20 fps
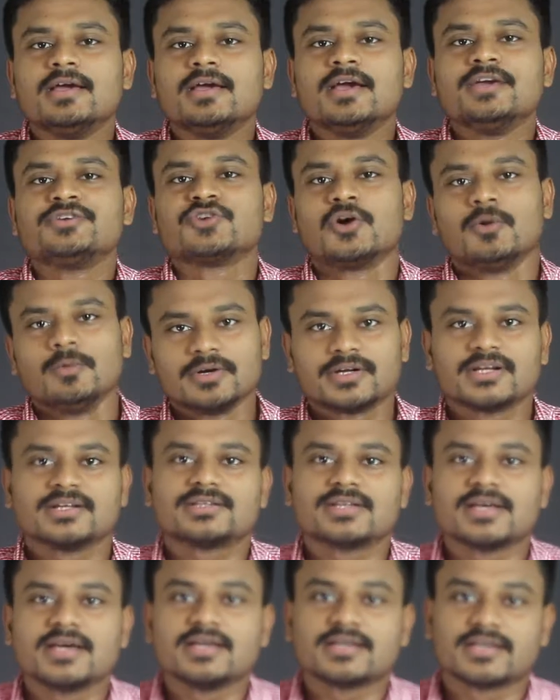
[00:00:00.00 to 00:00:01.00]
এই
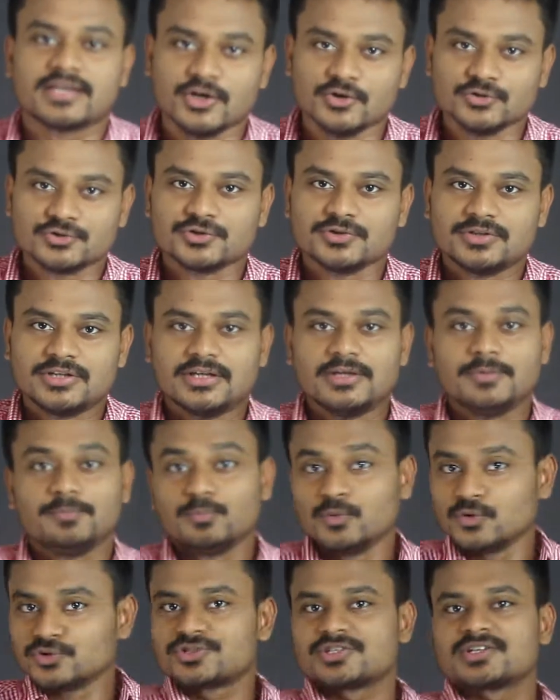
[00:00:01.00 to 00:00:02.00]
সময়টাতে কেউ যদি
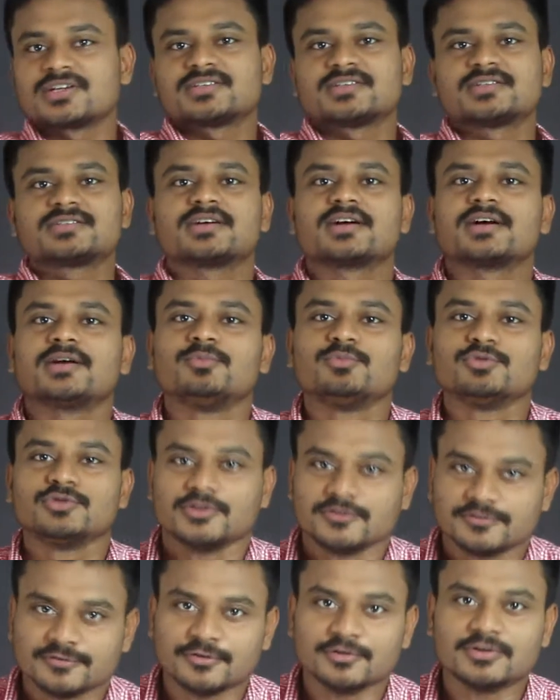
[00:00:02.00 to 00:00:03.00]
পঁচিশ হাজার টাকার
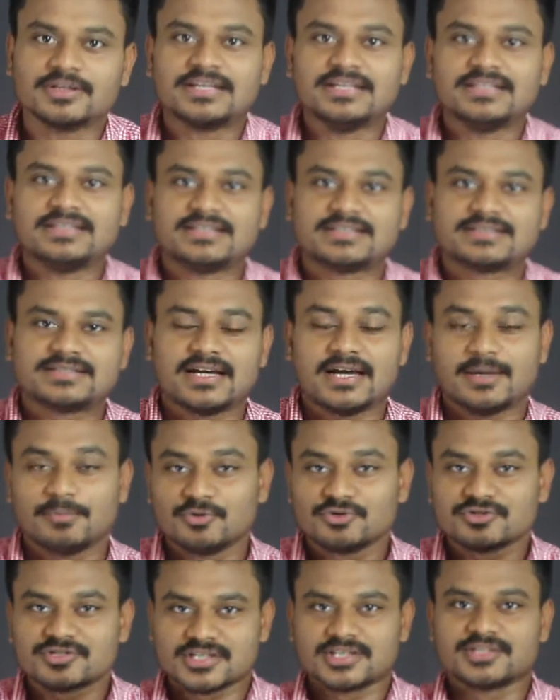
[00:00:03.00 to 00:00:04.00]
মধ্যে ফোন কিনতে চায়
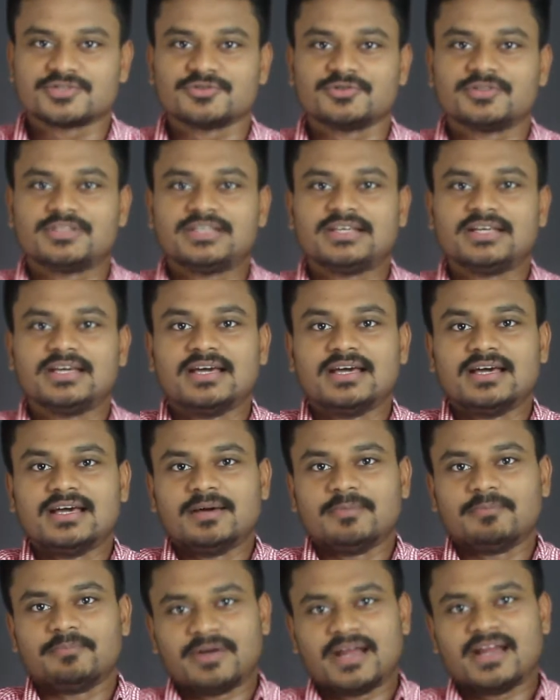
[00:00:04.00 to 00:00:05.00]
এবং সে যদি
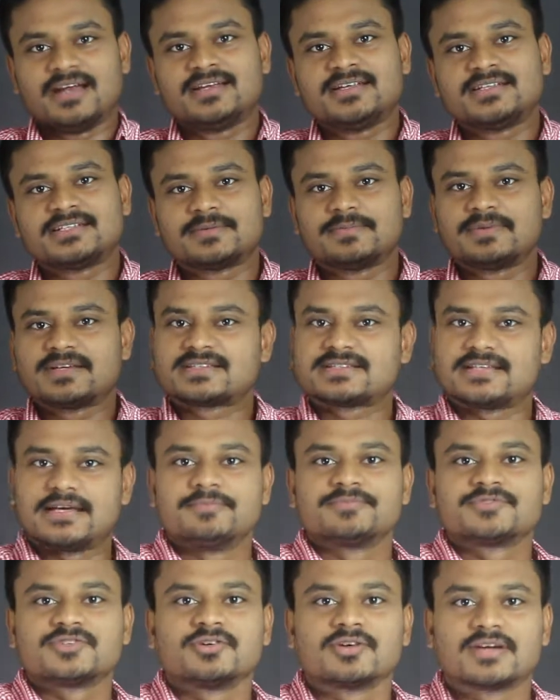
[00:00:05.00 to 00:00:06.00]
ব্র্যান্ড হিসেবে
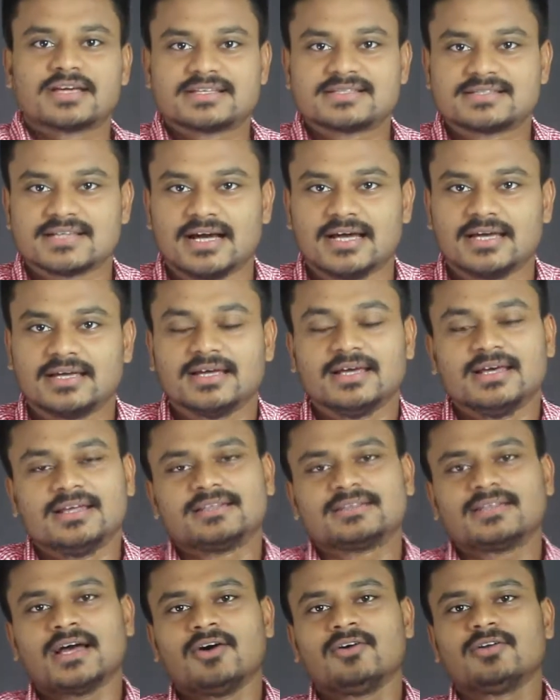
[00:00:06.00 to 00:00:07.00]
স্যামসাংকে চায়
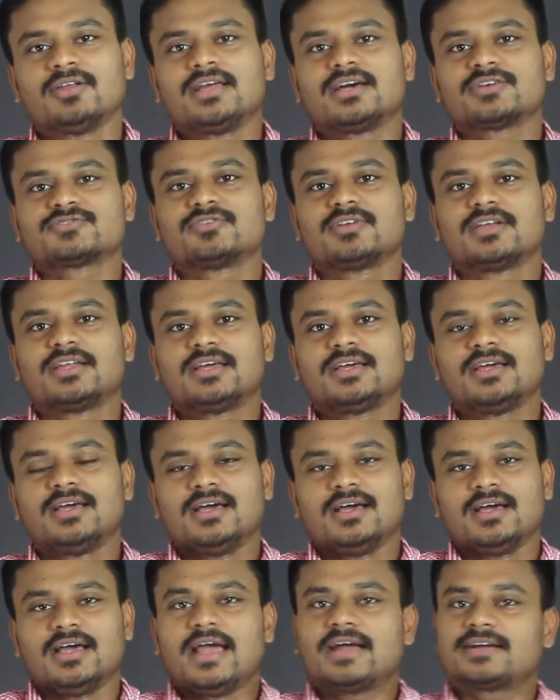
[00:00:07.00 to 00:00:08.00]
তাহলে আসলে
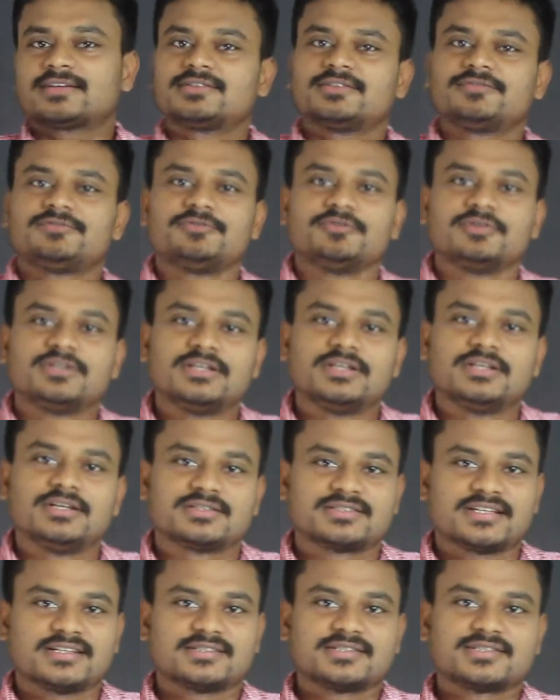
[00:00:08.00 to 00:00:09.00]
একটা ফোনই
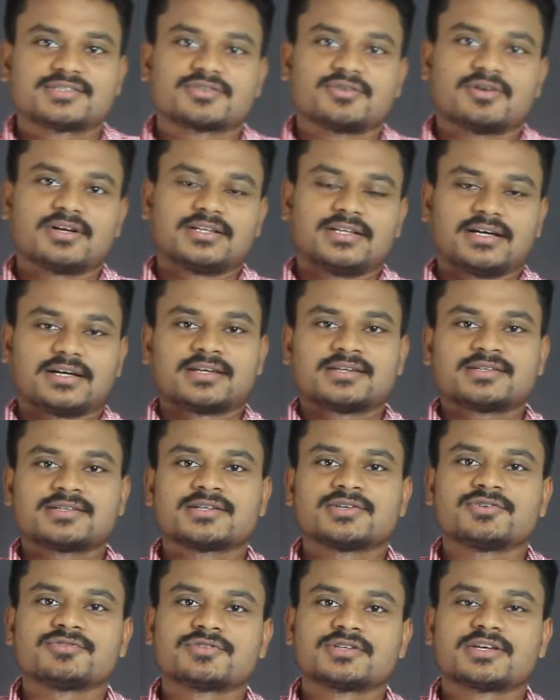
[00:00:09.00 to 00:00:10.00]
সাজেস্ট করা থাকে
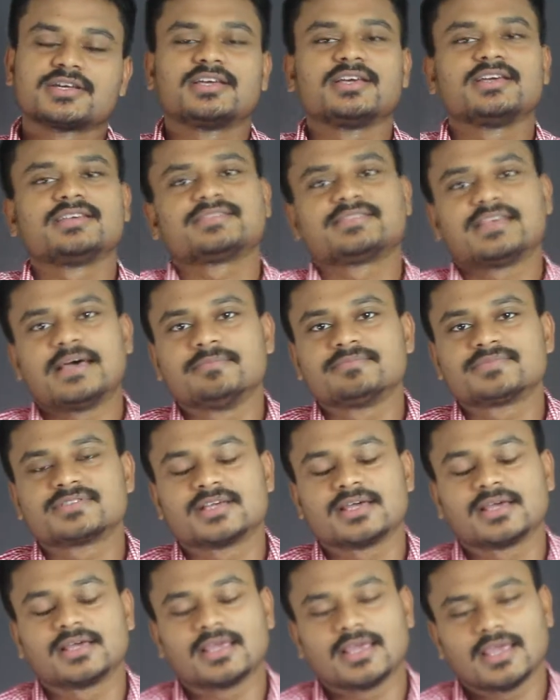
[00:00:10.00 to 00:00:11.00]
সেটা হচ্ছে গিয়ে
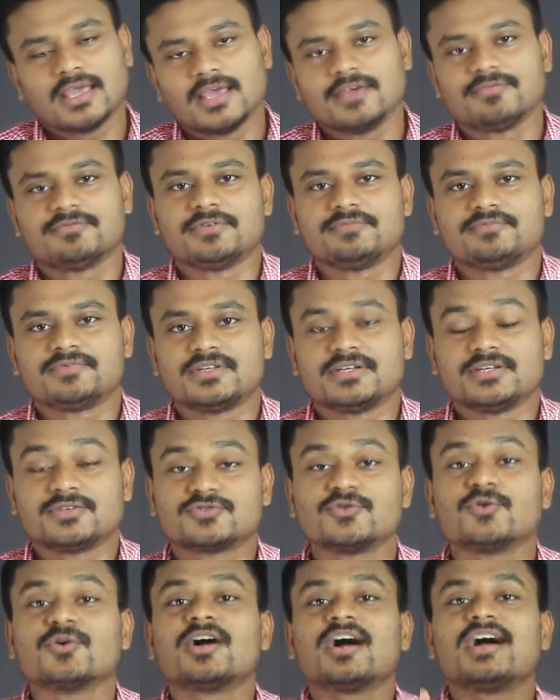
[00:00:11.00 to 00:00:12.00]
স্যামসাং এ ফিফটি
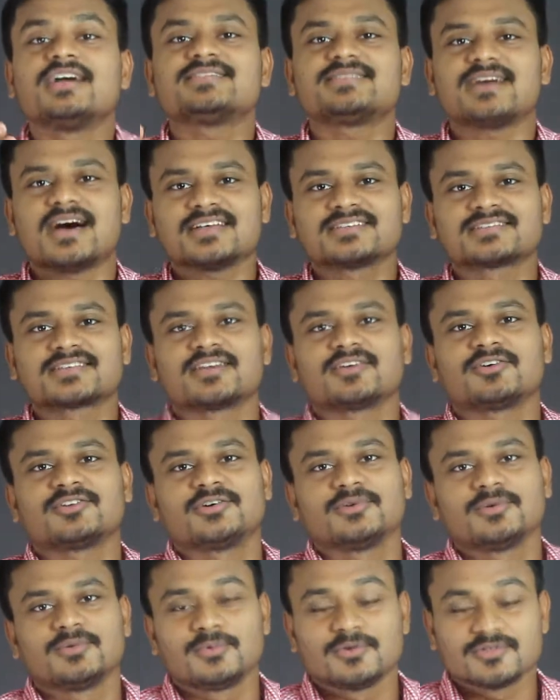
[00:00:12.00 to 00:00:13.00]
সো গাইজ আজকে
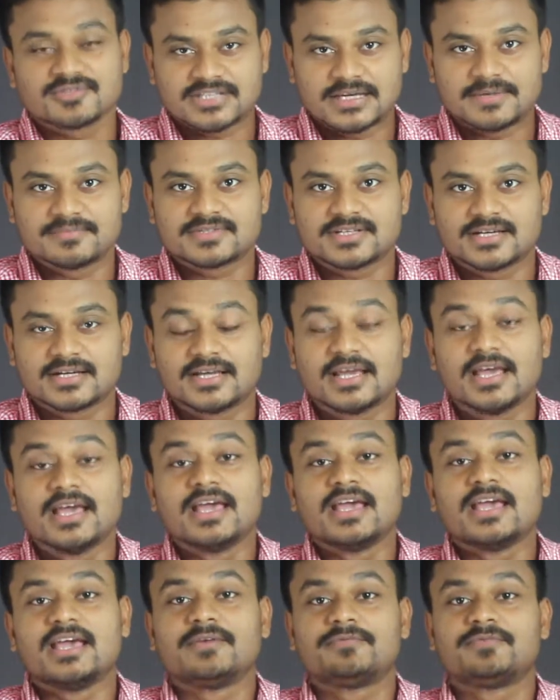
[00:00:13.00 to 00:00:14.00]
কথা বলবো স্যামসাং
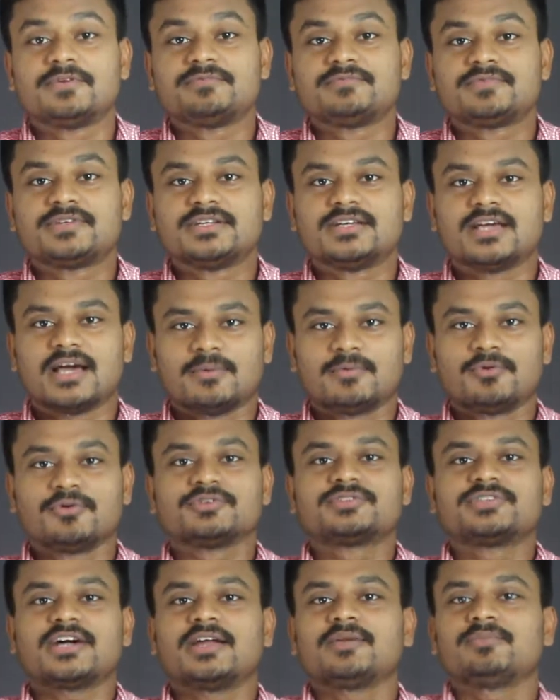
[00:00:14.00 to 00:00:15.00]
এ ফিফটি এবং
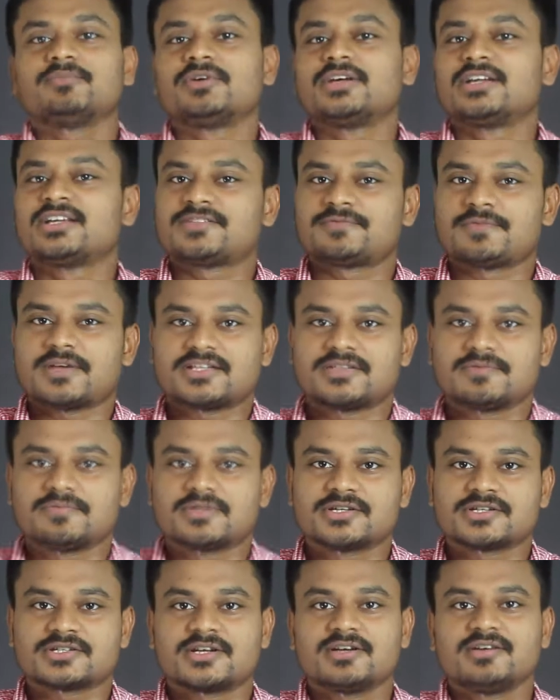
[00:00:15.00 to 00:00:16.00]
জানবো এর
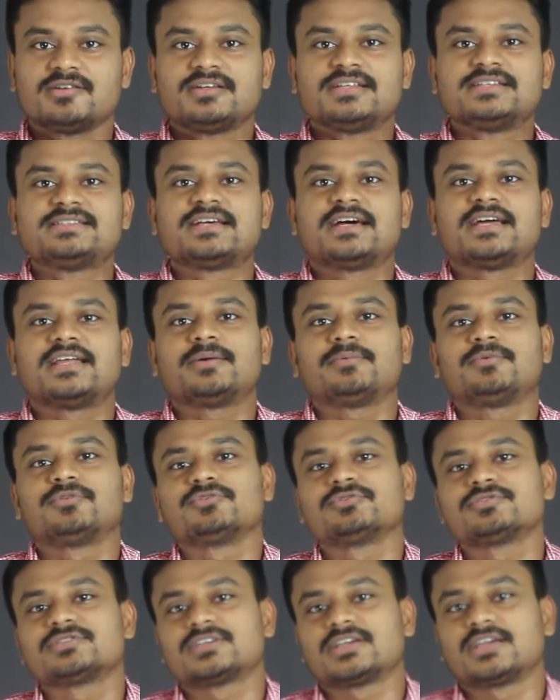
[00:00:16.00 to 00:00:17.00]
স্পেসিফিকেশান ডিজাইন এবং
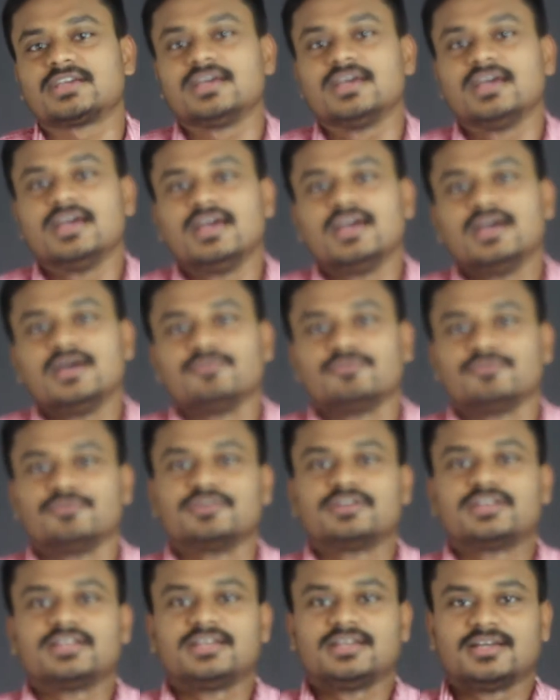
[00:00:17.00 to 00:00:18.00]
হচ্ছে
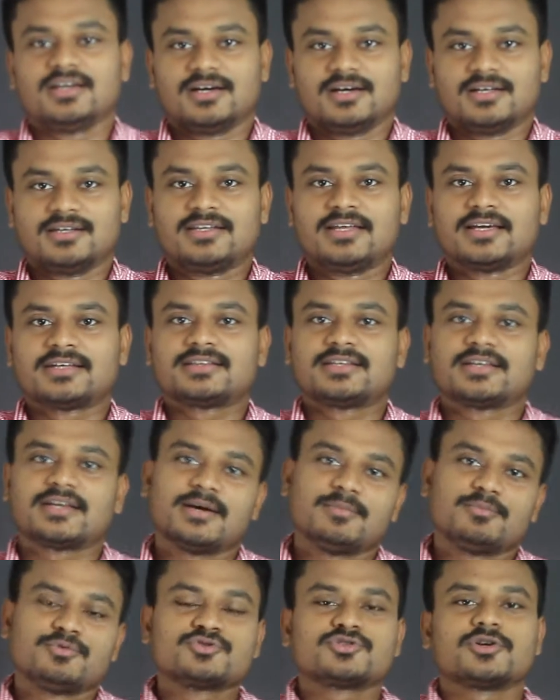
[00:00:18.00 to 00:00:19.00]
ফোনটি দেখতে
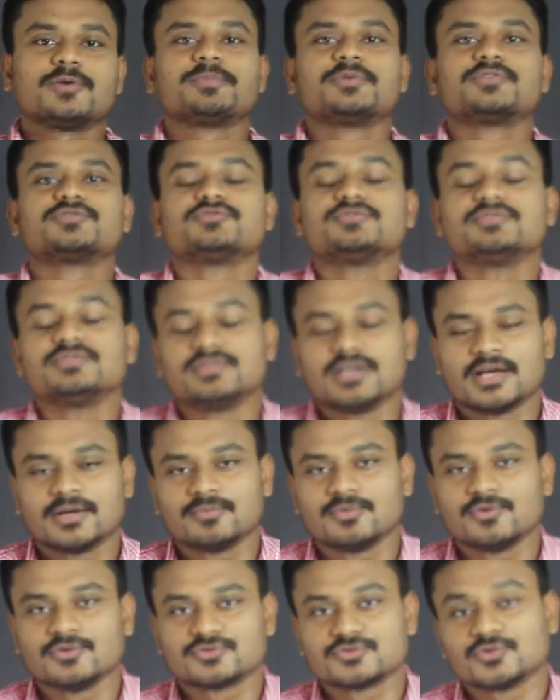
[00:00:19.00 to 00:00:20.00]
কেমন সব কিছু
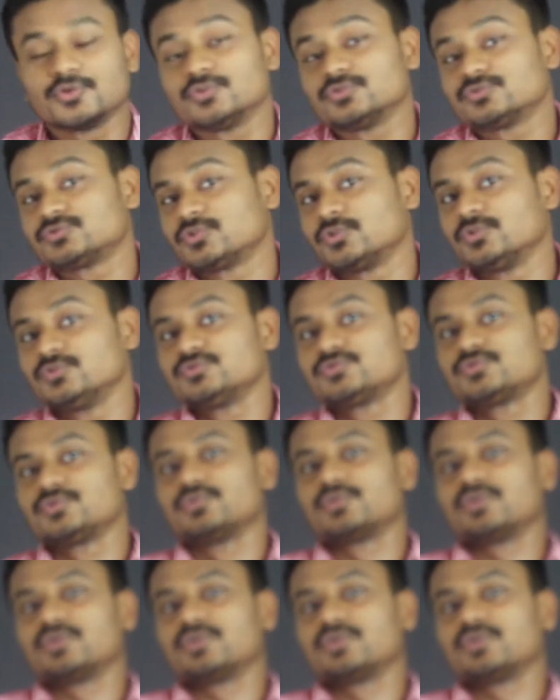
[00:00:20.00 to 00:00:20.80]
জানবো তো চলুন শুরু